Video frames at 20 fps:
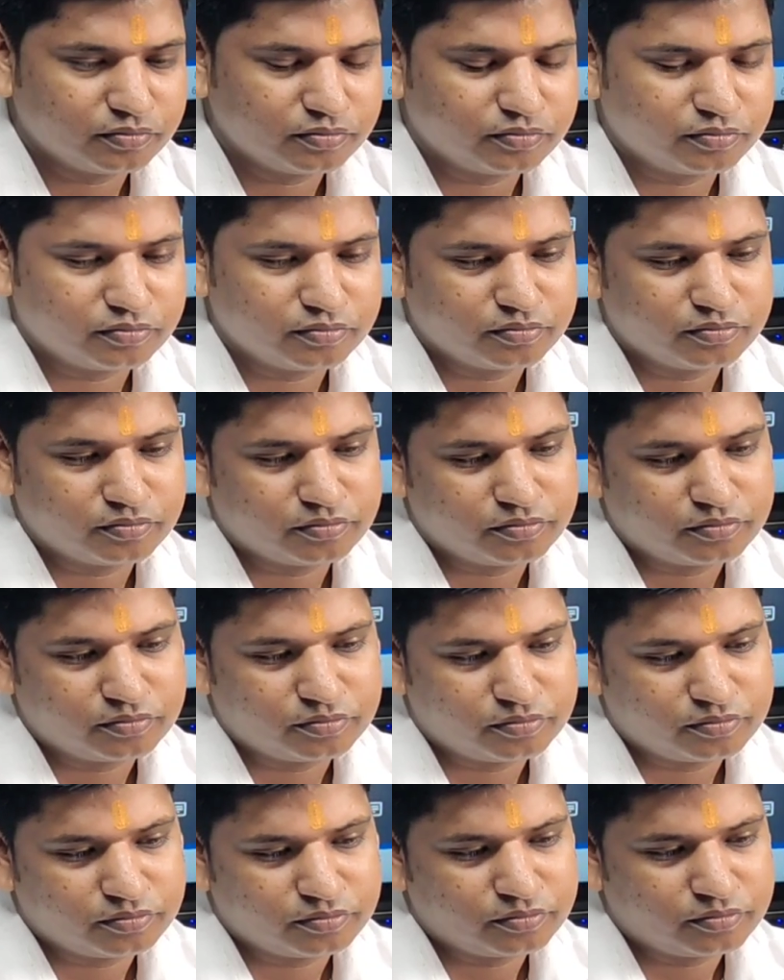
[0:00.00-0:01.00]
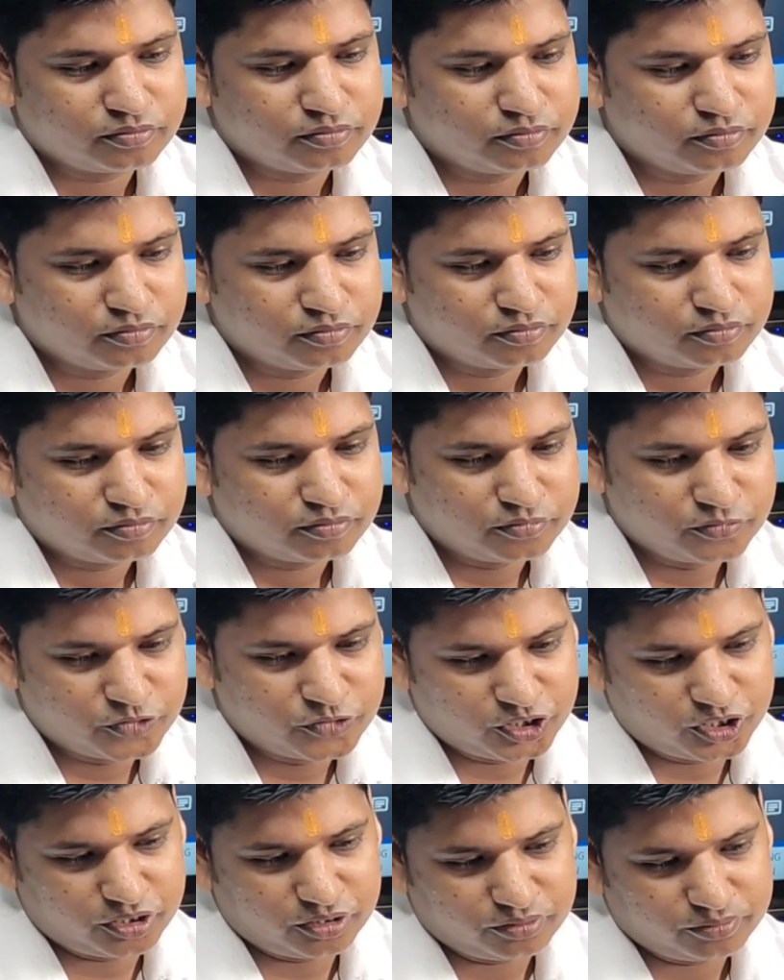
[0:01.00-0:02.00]
मॉडल का है
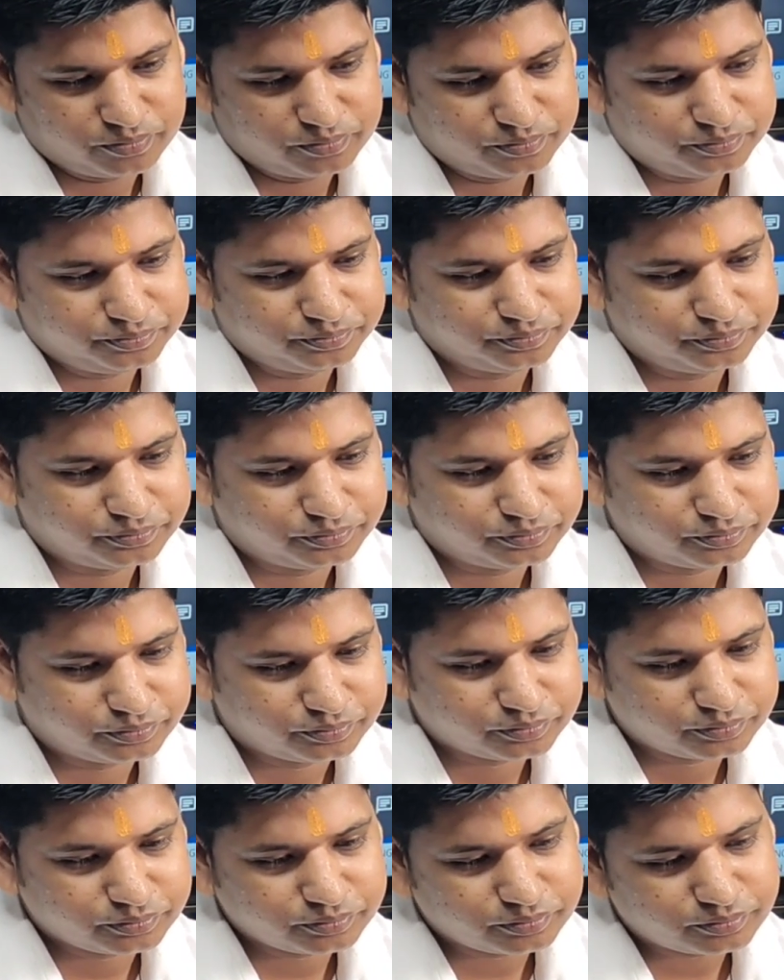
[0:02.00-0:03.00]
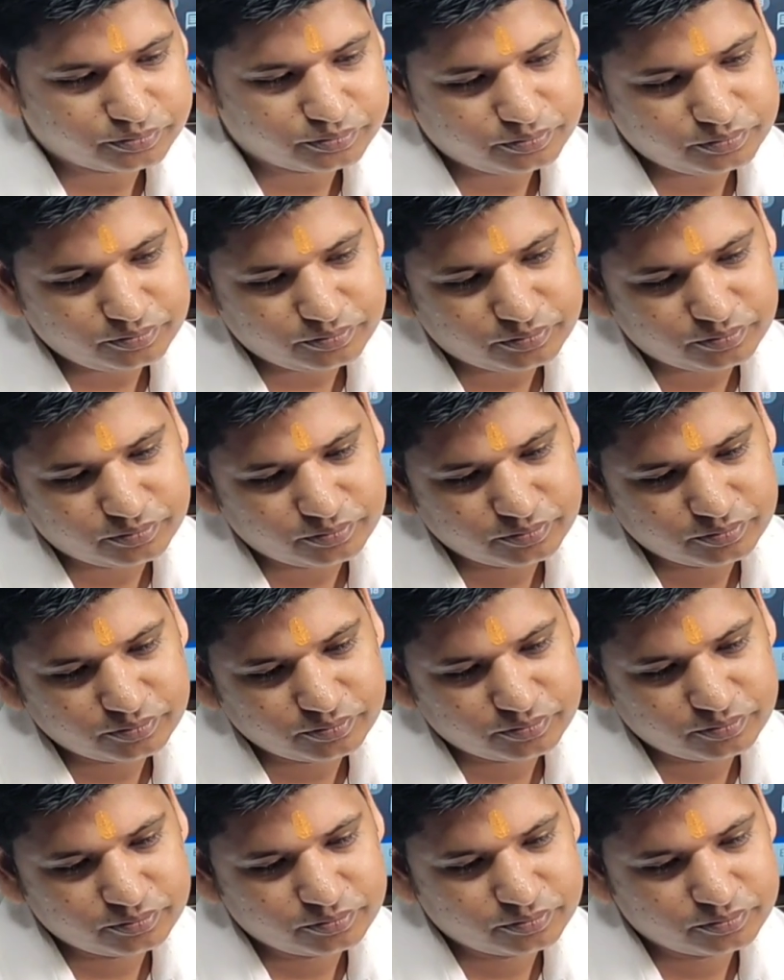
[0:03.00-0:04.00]
जी उसका उसका
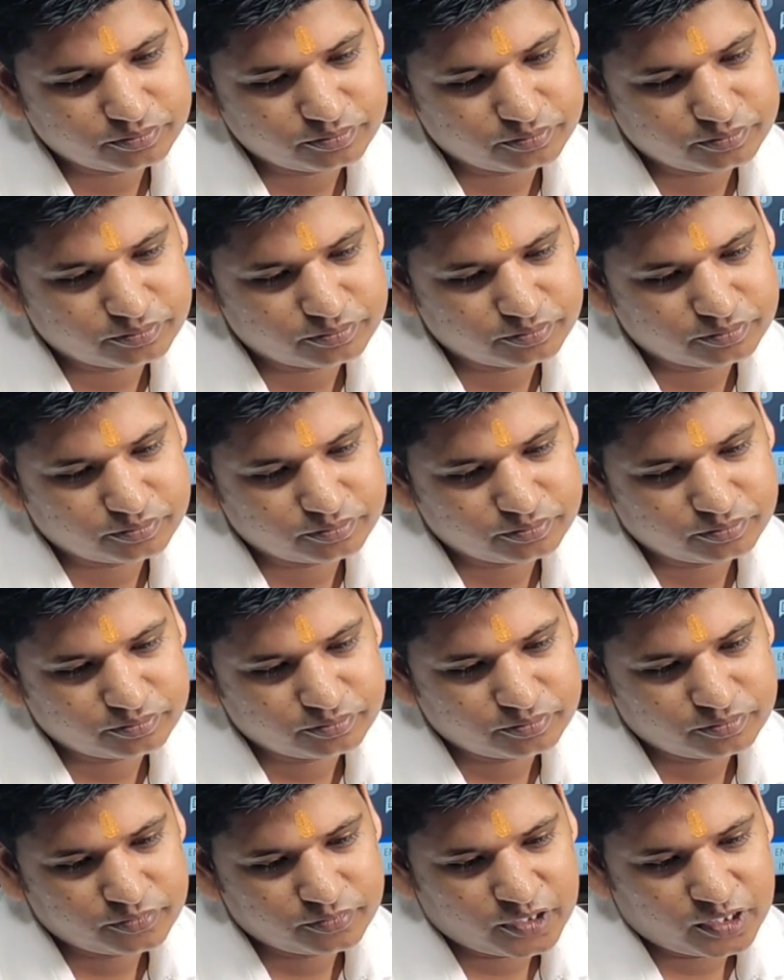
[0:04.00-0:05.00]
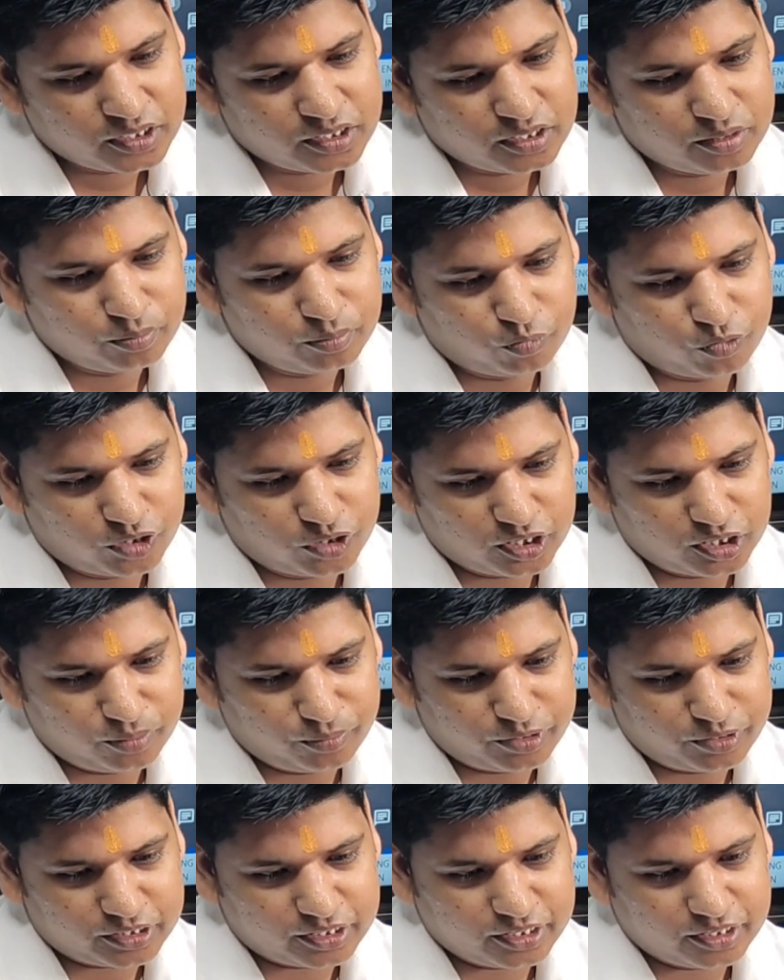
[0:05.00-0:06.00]
बैटरी का क्या रेट होगा मॉडल
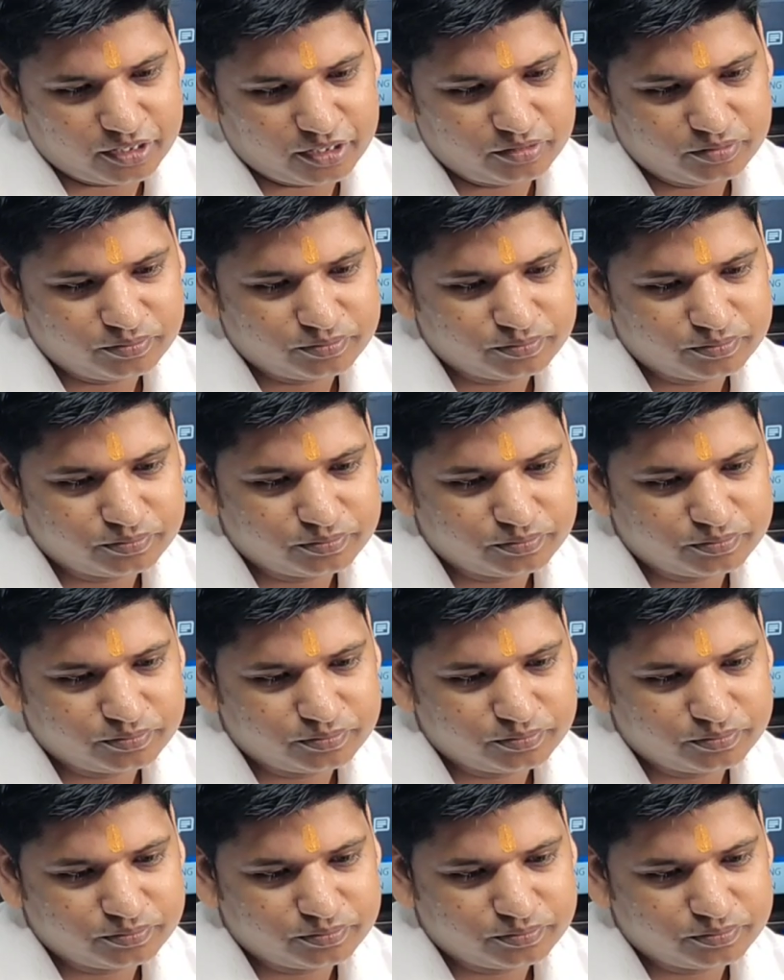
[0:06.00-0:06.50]
नंबर क्या है